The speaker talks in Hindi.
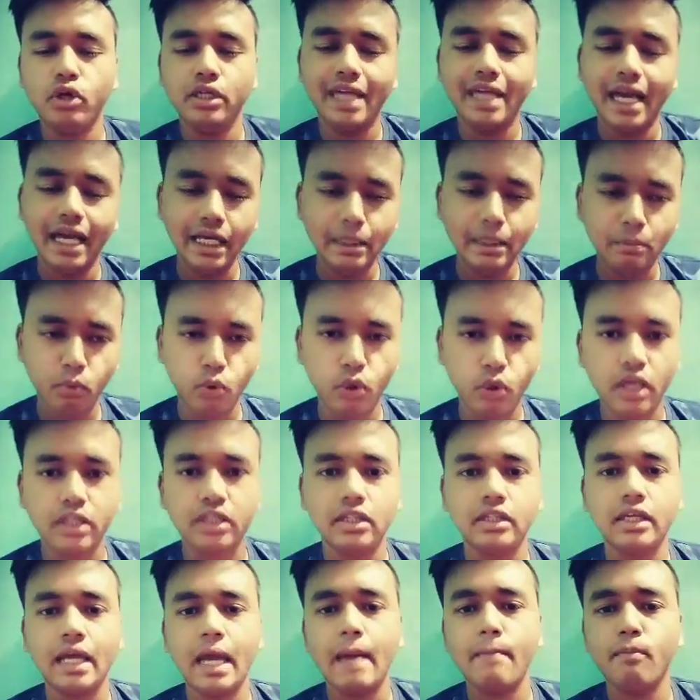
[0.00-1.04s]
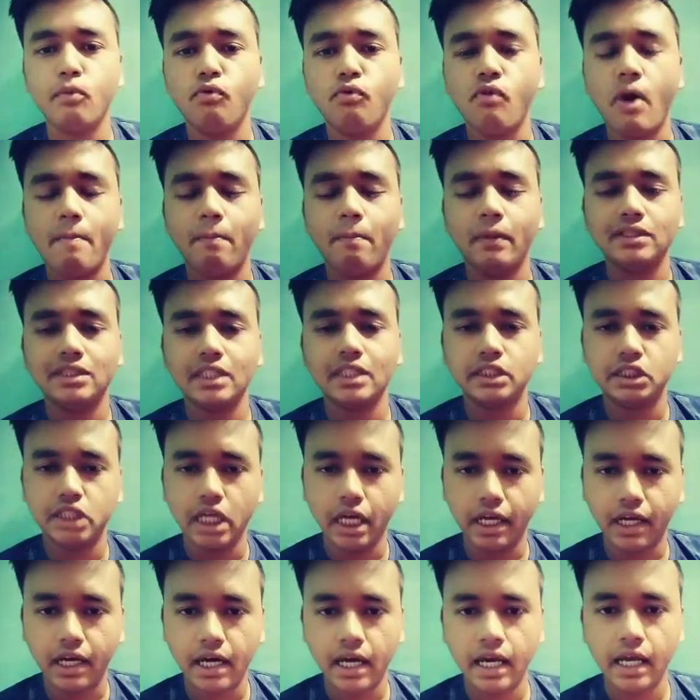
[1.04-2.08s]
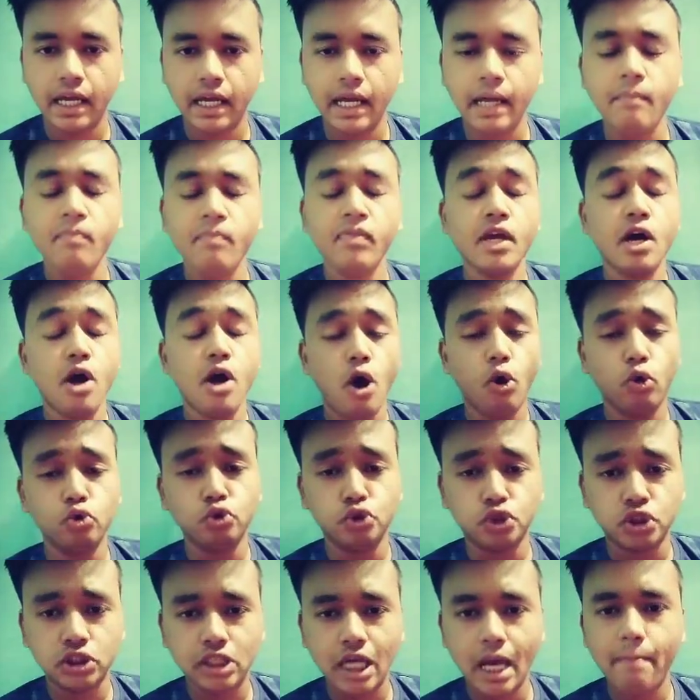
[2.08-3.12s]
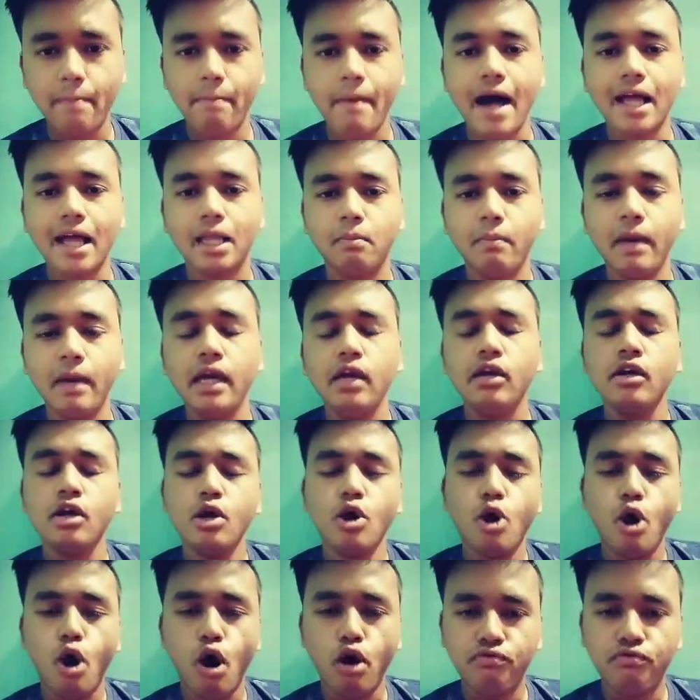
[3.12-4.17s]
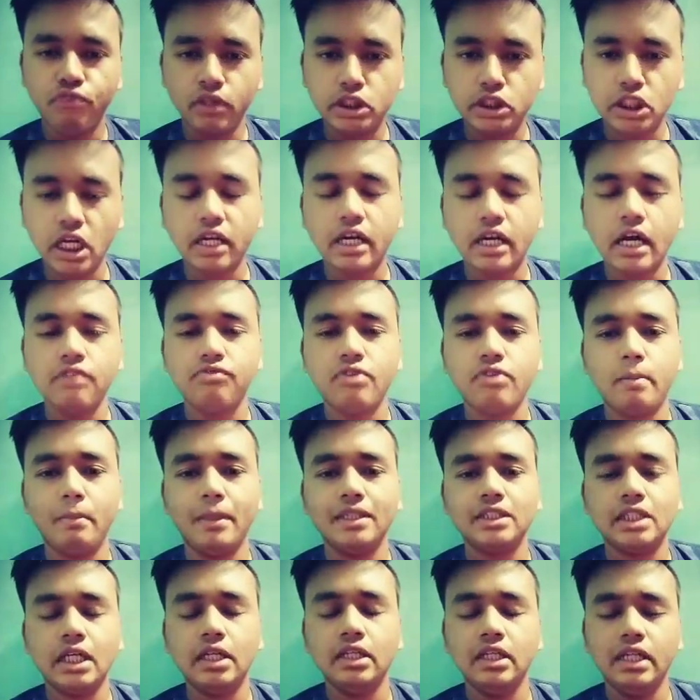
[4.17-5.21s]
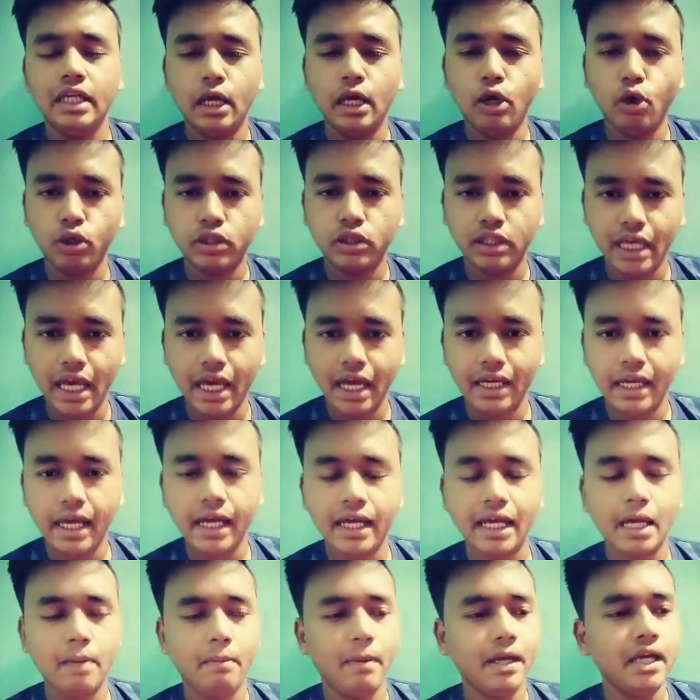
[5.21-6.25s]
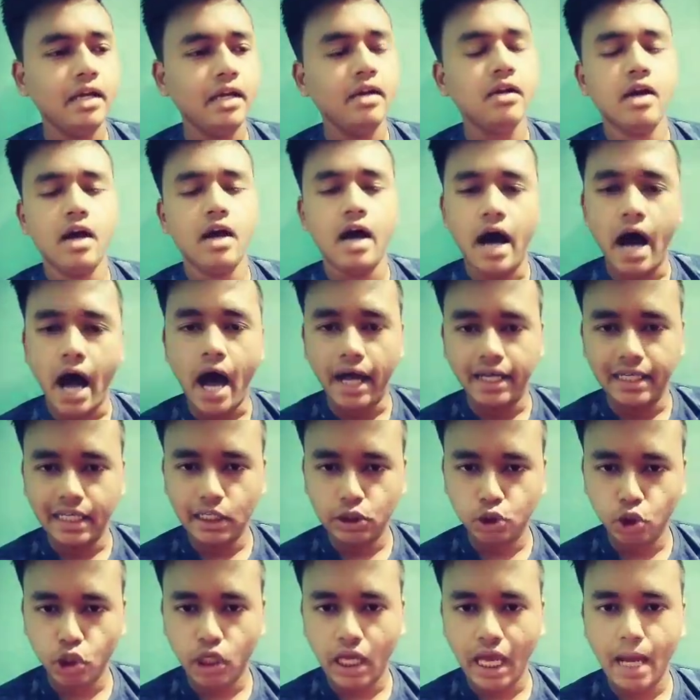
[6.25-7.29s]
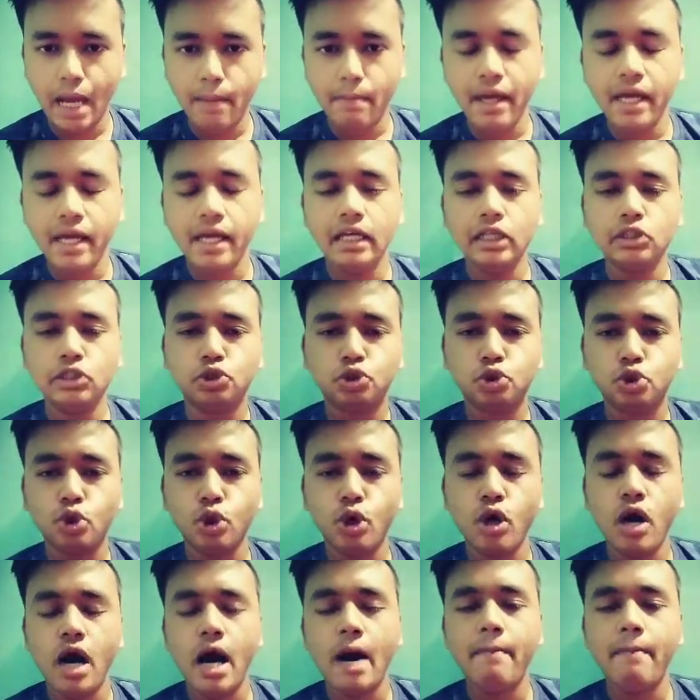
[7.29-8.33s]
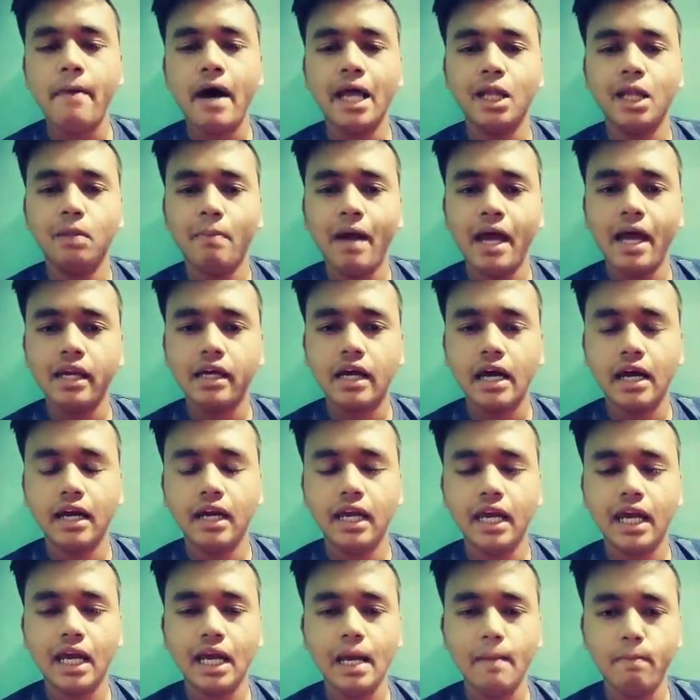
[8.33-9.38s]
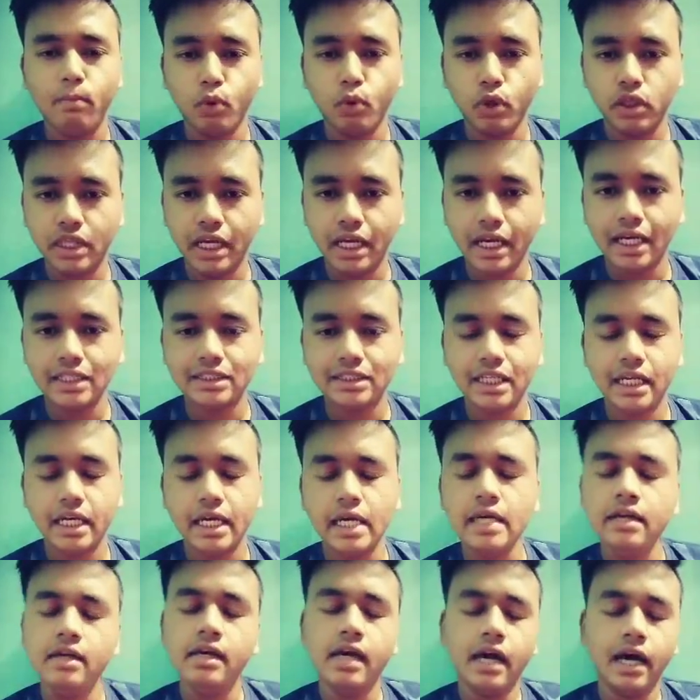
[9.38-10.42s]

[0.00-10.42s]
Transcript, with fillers: यही पूरा गेम को वापस से चेक करेगी और उसके बाद में ऑफिशियल कंफर्मेशन ये लोग देंगे कि भाई हाँ ये जो गेम है इसको आप अनबैन करने के लिए पूरी तरीके से ये